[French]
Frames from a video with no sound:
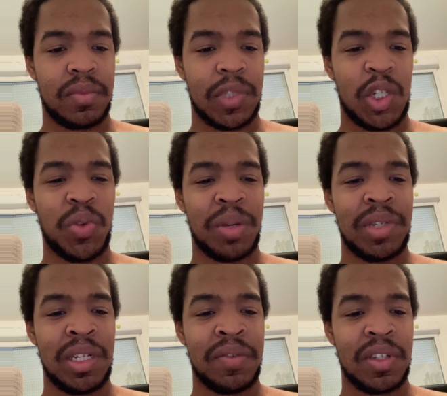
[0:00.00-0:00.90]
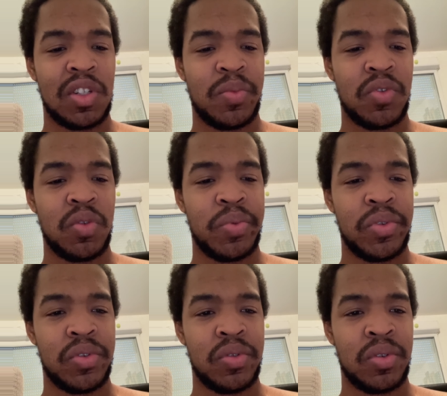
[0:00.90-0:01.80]
je pourrais me délivrer sur beaucoup plus
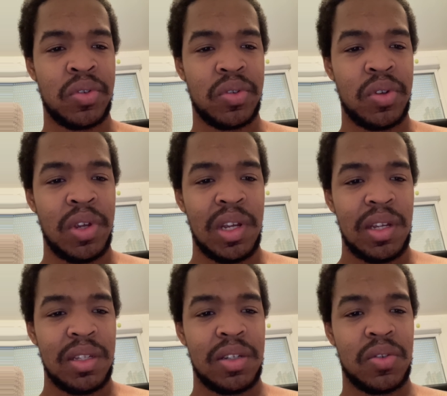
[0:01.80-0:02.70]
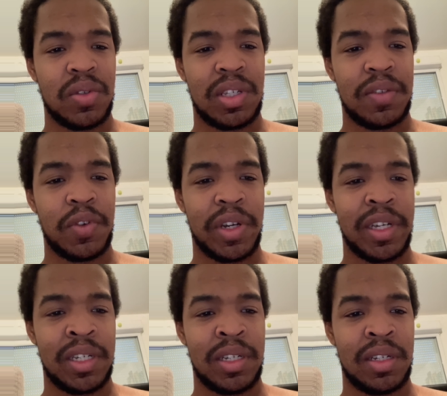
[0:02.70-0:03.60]
de choses des choses qui
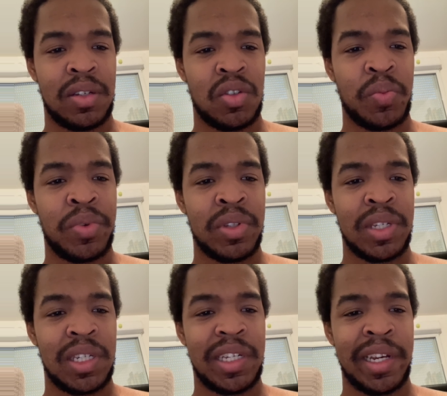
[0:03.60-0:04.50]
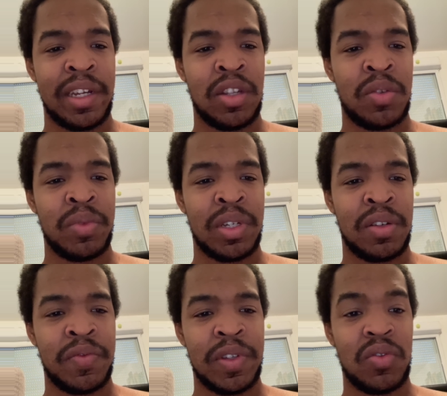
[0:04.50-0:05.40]
feraient, entre parenthèses, chialer un homme. Et
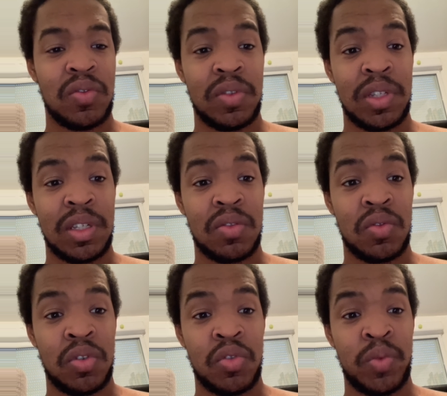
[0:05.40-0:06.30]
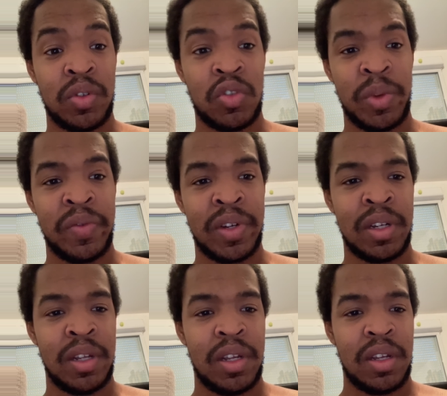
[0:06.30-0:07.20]
en fait, tu te dis qu'aujourd'hui, en 2020,
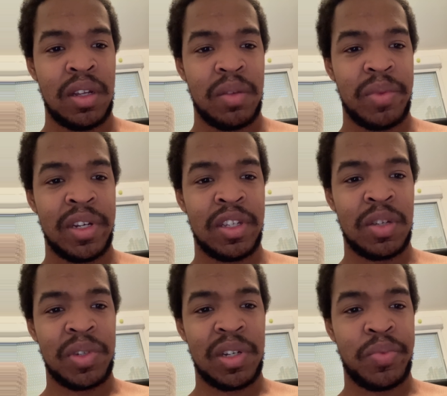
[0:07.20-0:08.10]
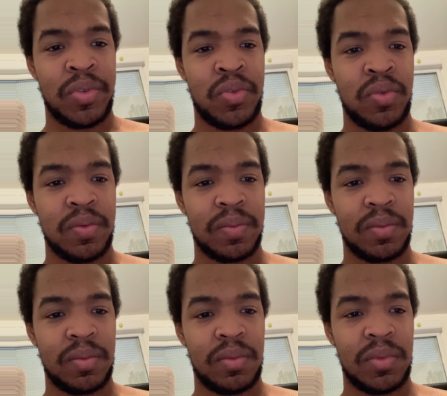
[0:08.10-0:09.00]
bah, les hommes chialent pour tout
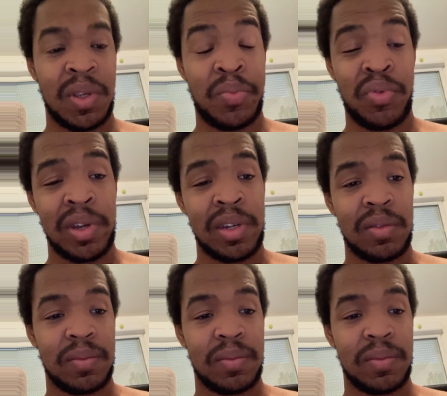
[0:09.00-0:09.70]
et pour rien.